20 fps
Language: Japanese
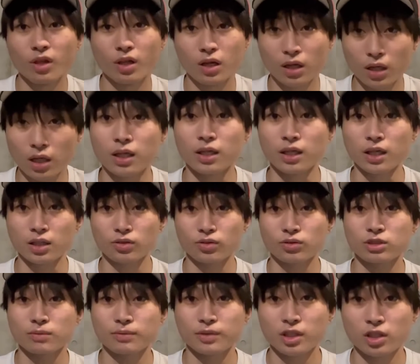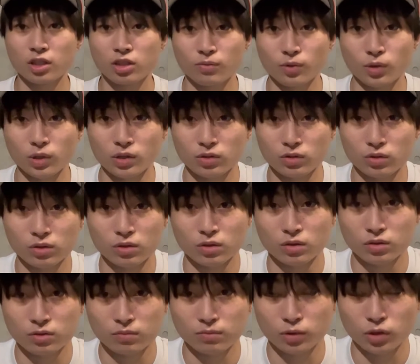はい、あのサムネイルもあ
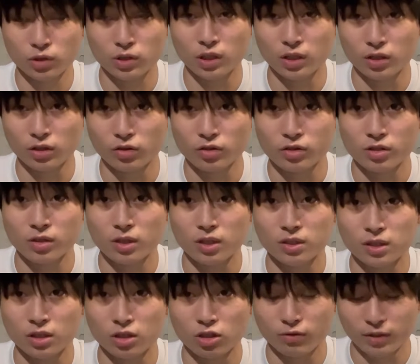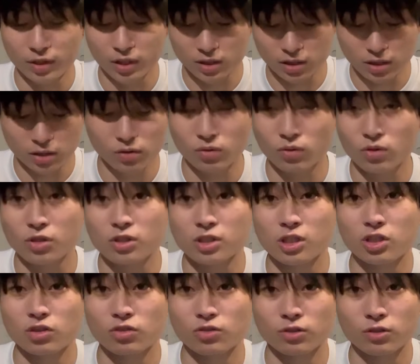の、僕なんで許してください。ごめんなさい。こうし
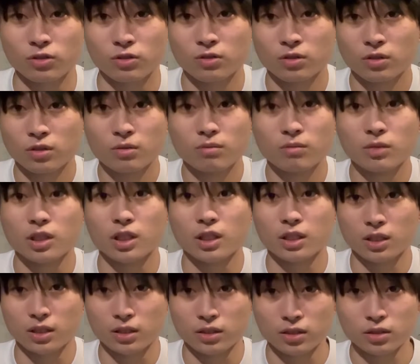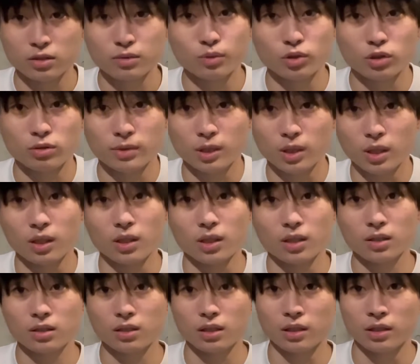ないと見られないんです。僕みたいな
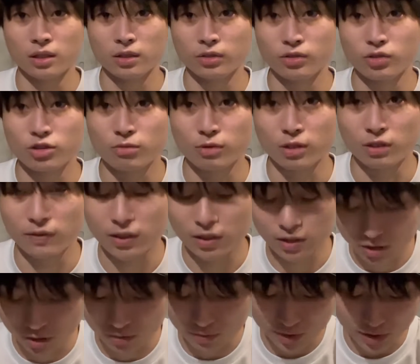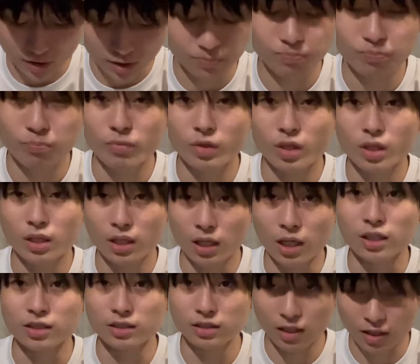底辺 YouTuber は。すいません。
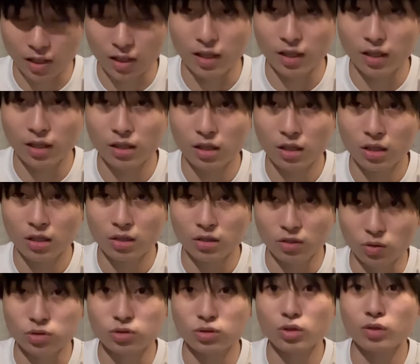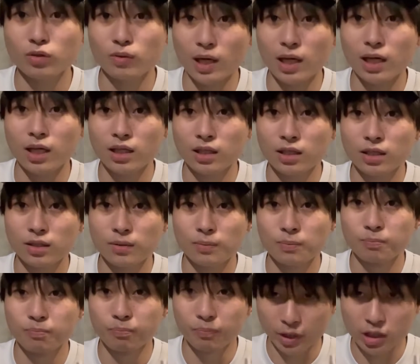はい、ただね、予想は
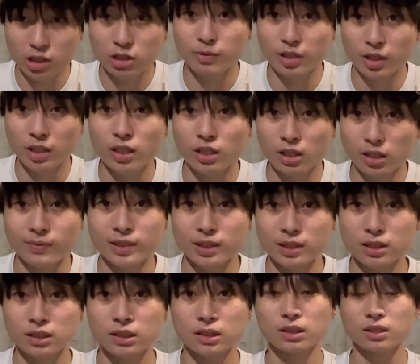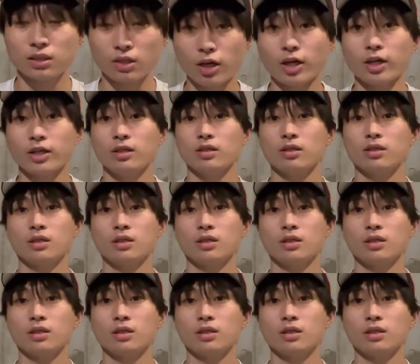真面目にやってます。はい。